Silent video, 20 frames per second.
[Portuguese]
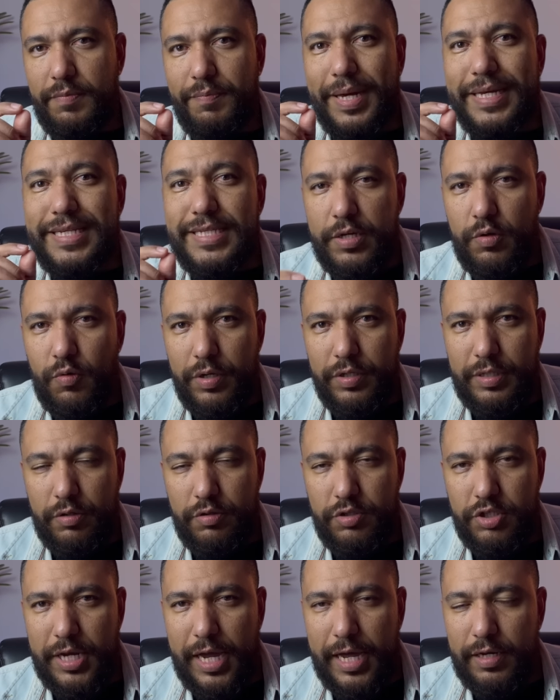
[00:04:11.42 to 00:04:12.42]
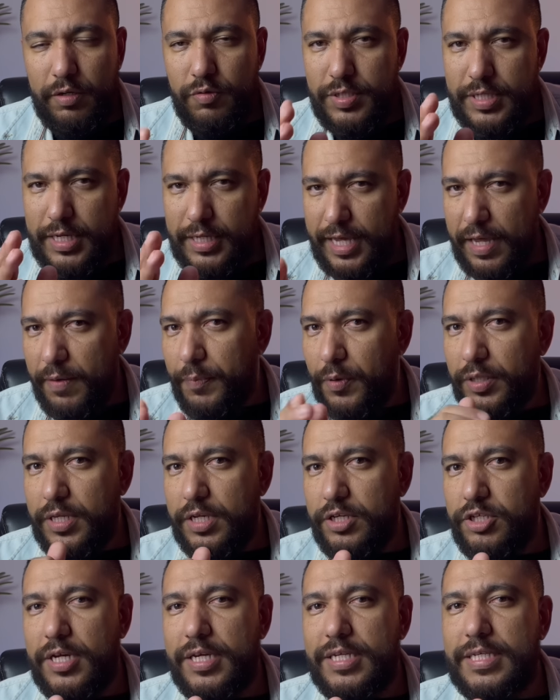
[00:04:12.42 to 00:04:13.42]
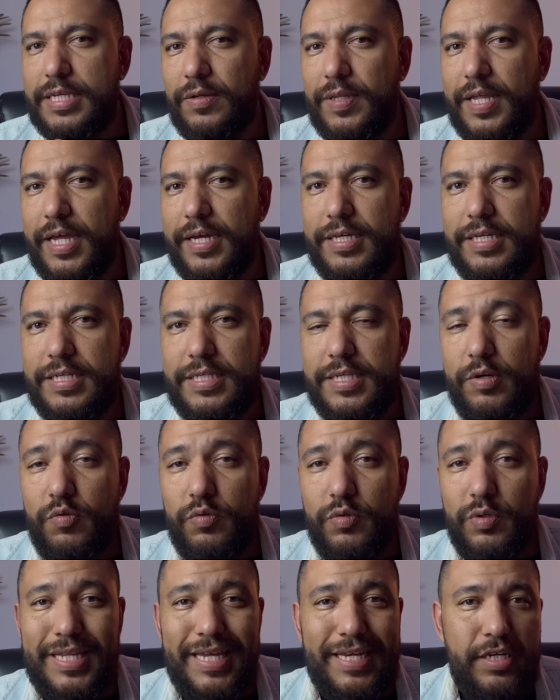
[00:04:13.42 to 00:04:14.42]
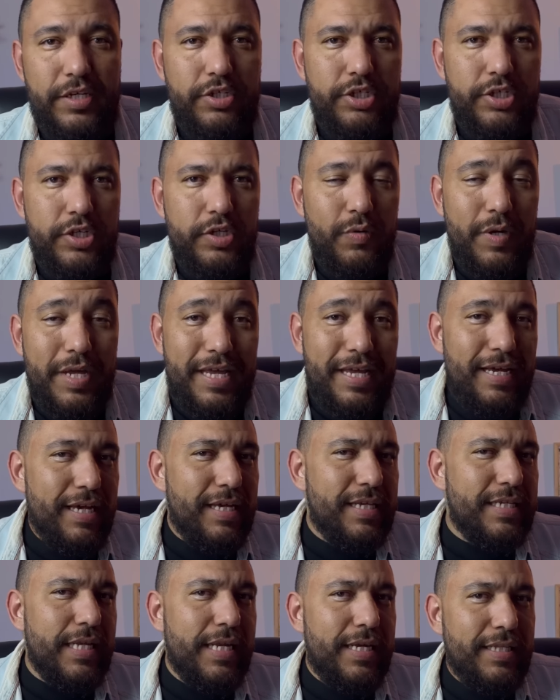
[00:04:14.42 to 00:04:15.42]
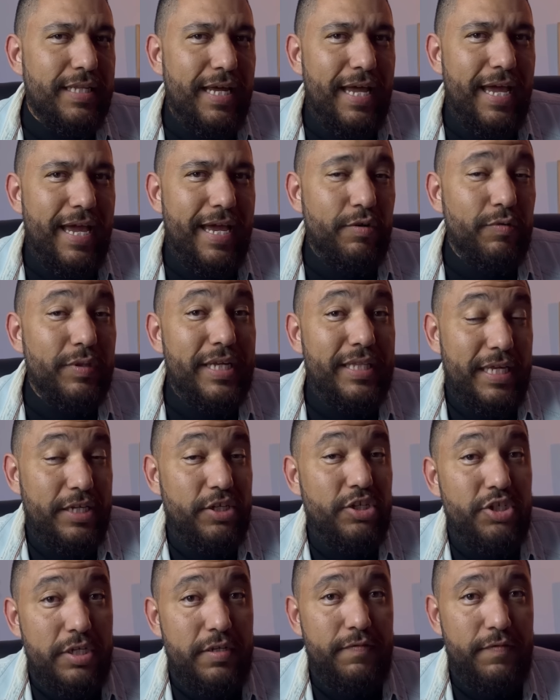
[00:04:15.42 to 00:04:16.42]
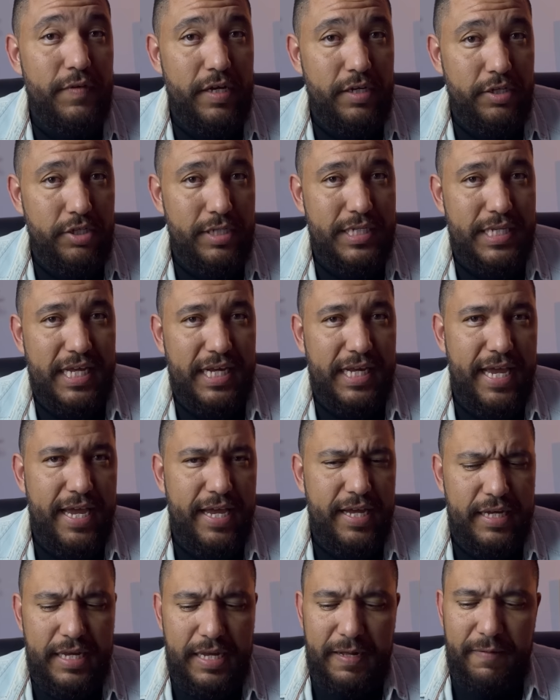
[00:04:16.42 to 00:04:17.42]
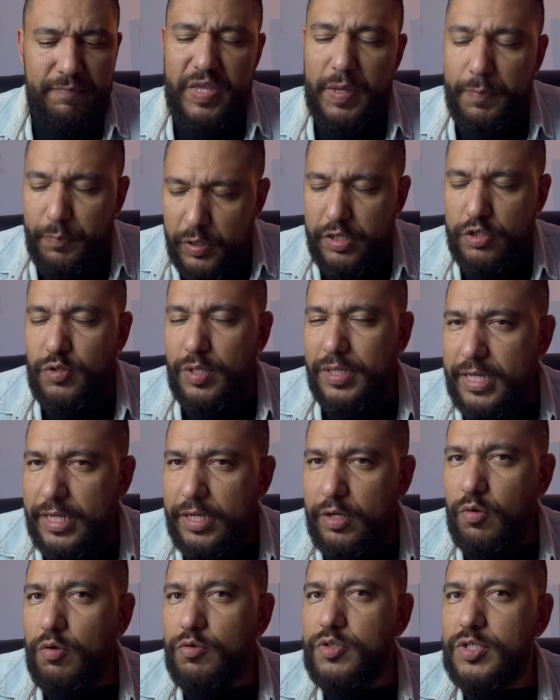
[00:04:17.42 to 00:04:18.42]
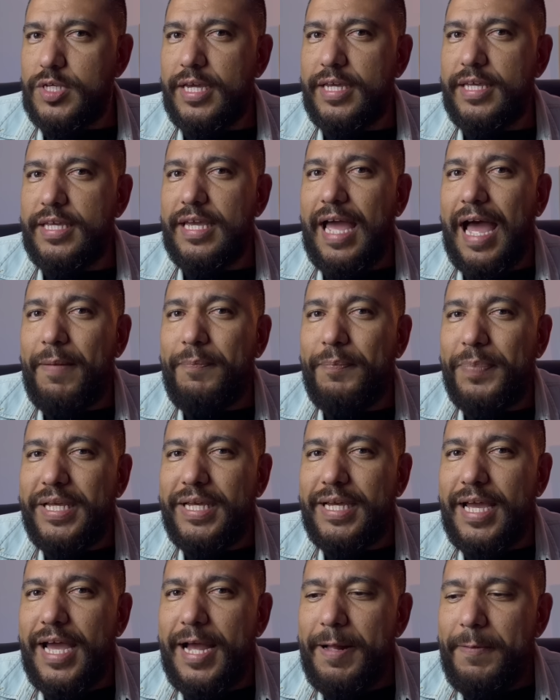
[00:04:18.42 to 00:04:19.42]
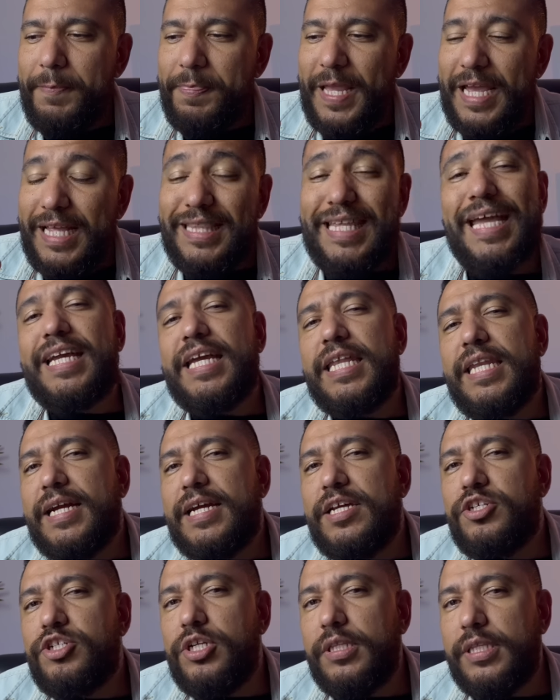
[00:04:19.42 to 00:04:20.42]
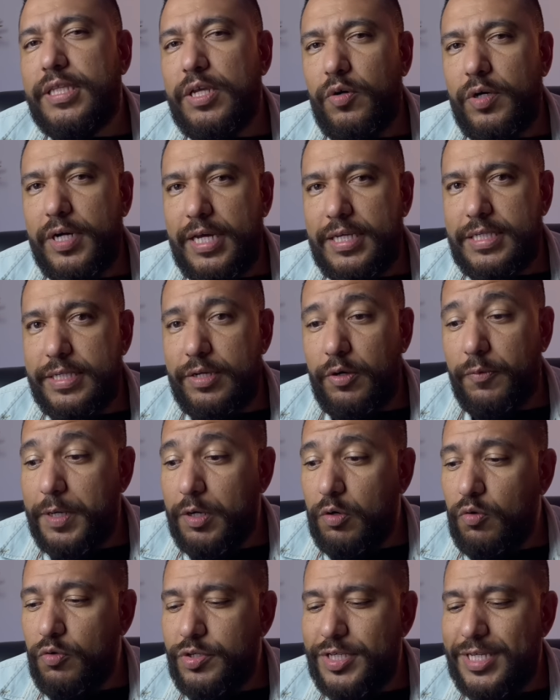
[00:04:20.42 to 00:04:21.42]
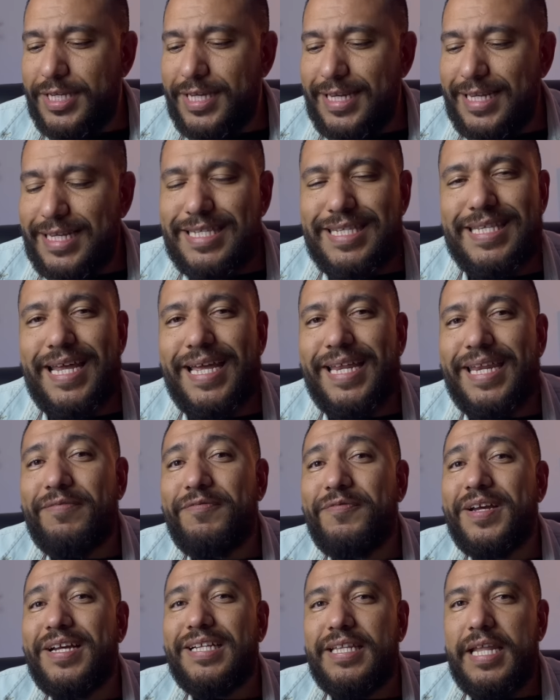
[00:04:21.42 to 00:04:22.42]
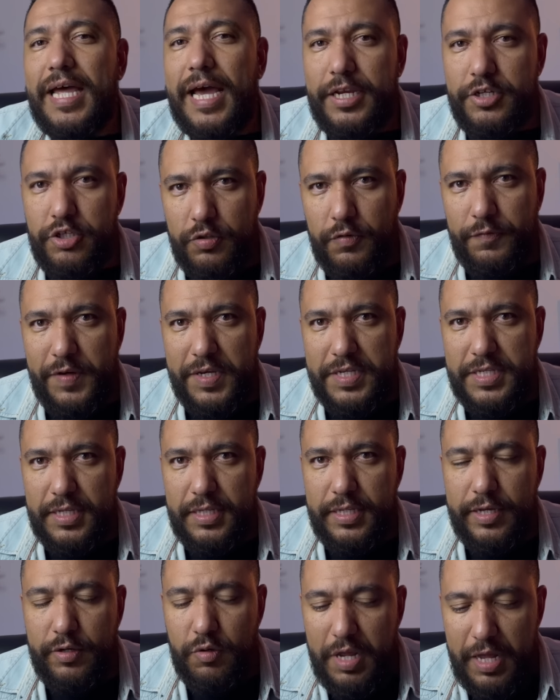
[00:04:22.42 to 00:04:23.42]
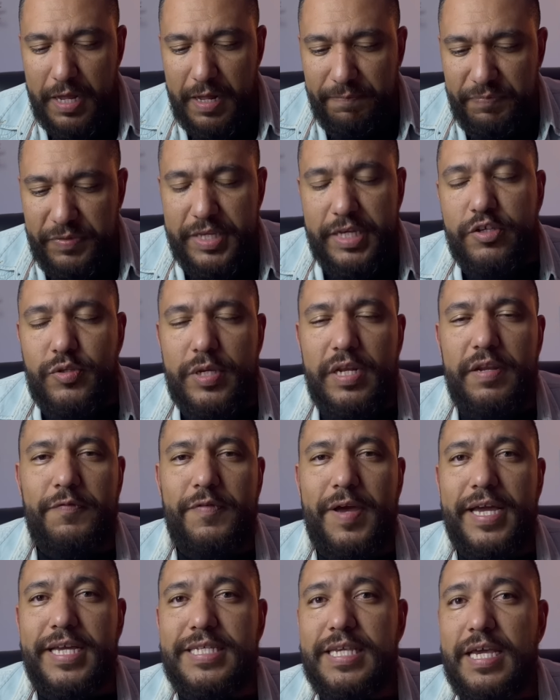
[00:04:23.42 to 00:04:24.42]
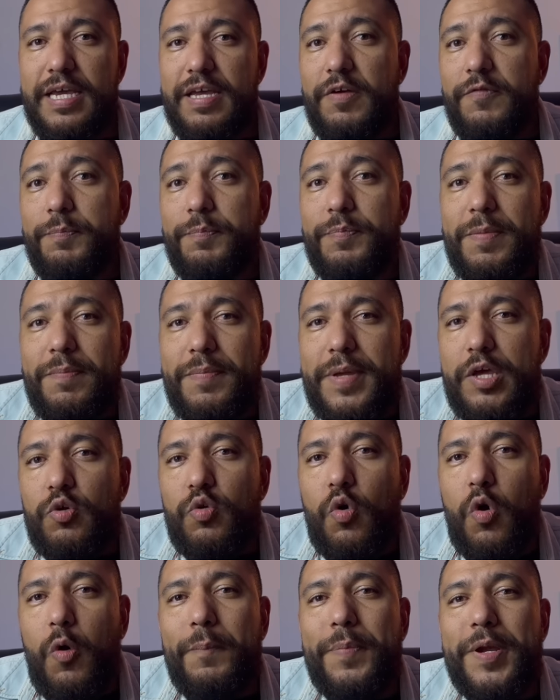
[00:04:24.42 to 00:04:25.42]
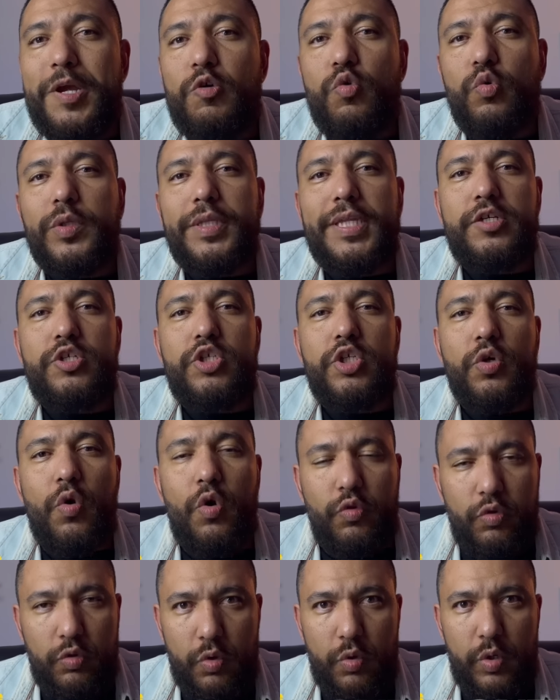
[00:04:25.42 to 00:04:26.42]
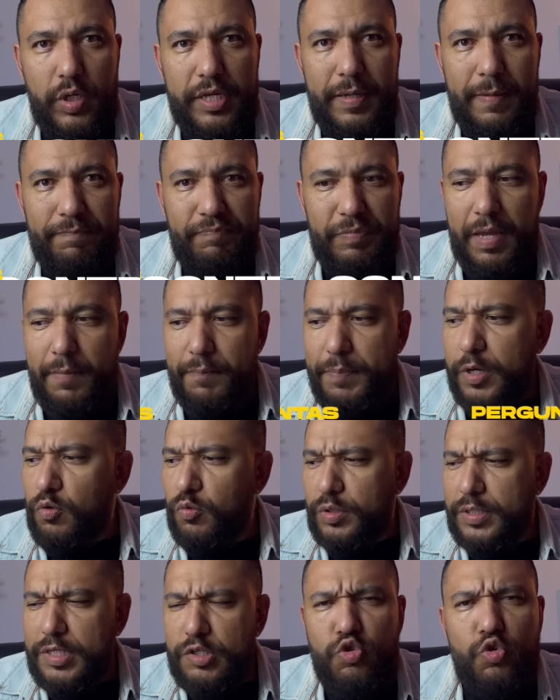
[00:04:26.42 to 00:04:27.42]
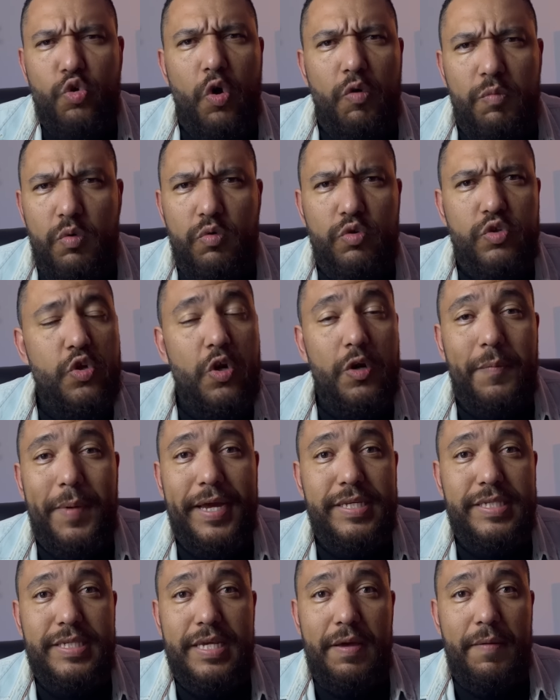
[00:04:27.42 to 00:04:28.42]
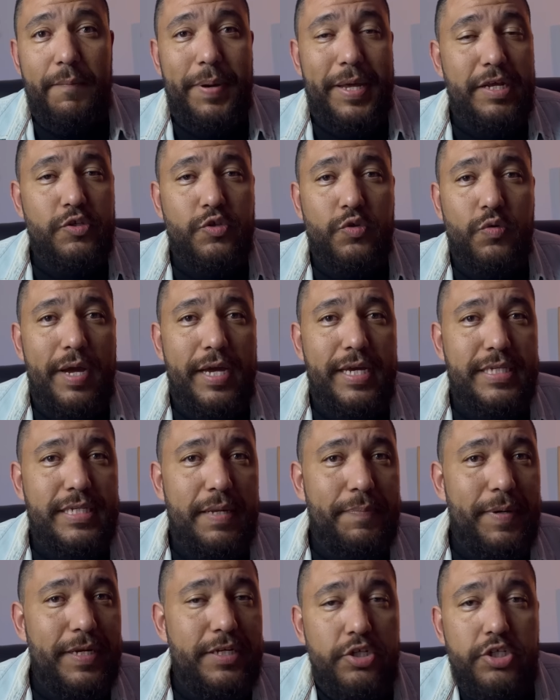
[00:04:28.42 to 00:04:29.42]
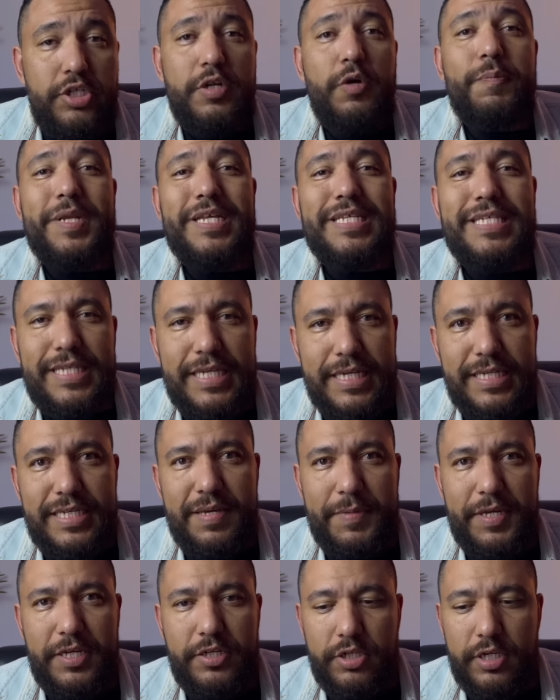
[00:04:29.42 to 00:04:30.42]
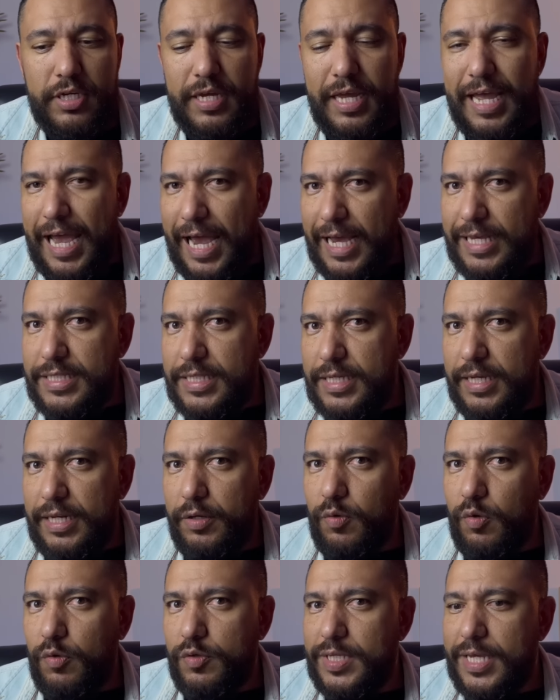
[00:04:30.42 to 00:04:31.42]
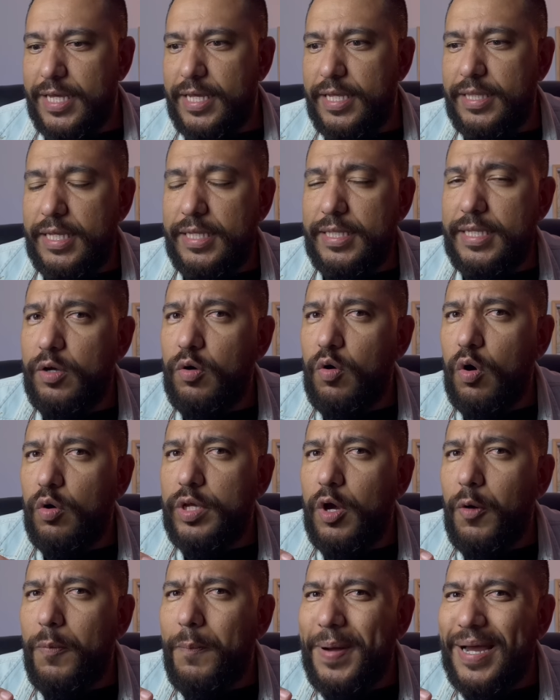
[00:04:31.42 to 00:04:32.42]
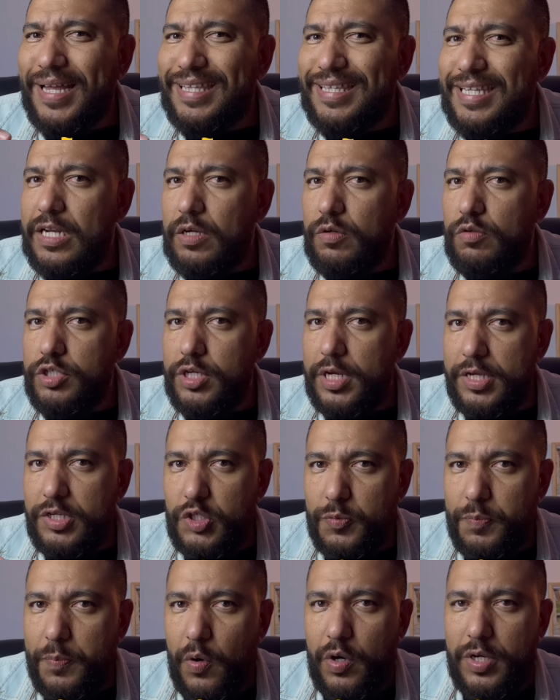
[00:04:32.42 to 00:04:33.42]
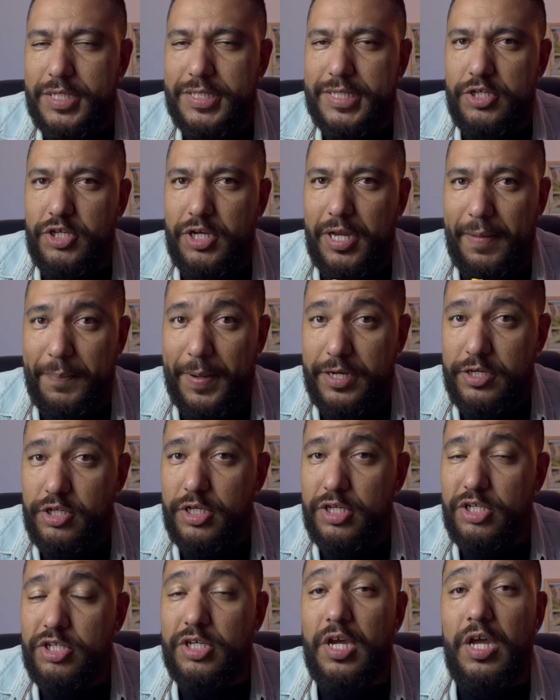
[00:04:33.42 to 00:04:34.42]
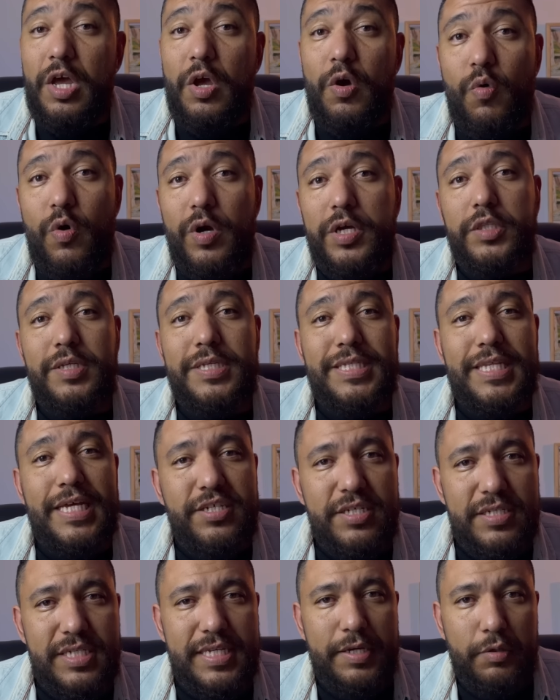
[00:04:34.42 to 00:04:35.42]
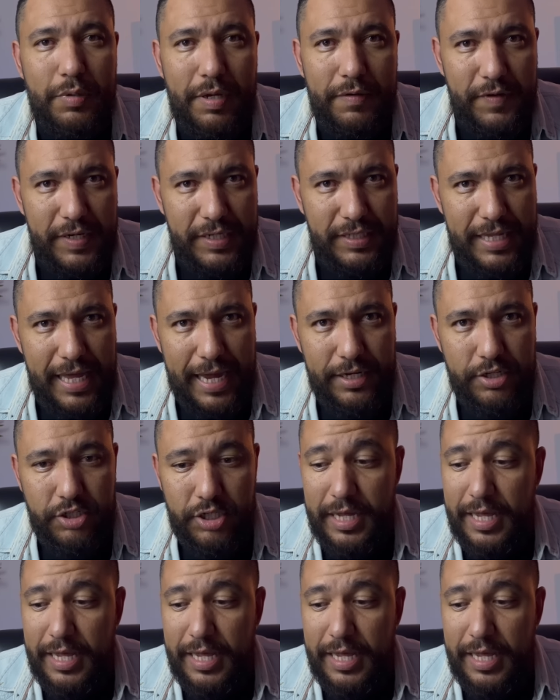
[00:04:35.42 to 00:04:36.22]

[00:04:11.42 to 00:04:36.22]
Mas e quanto aos diálogos? Aqui é importante ressaltar que, segundo Tarantino, Hans Landa era o detetive antes da guerra e por isso aqui ele consegue aplicar técnicas de interrogação para conseguir extrair a verdade do fazendeiro. Isso ele faz Primeiro, com perguntas de controle. Perguntas comuns, normais, para as quais Lapadite não precisa mentir. Assim, ele consegue entender qual é o padrão de resposta de Lapadite quando está dizendo a verdade.